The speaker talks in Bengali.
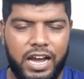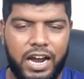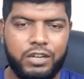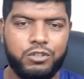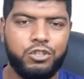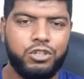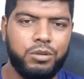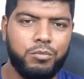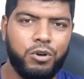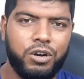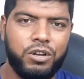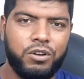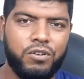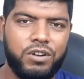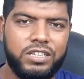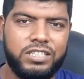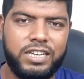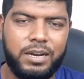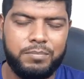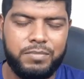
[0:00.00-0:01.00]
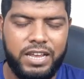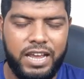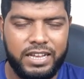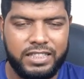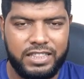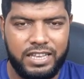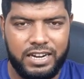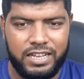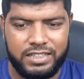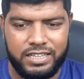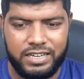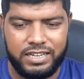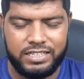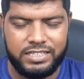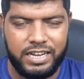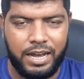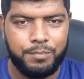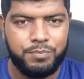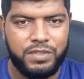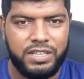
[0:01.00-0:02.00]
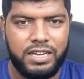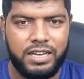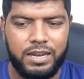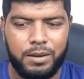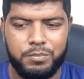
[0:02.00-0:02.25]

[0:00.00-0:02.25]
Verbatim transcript: আর যদি মনে করেন যে আপনি একতলা থেকে ঝাঁপ দিয়ে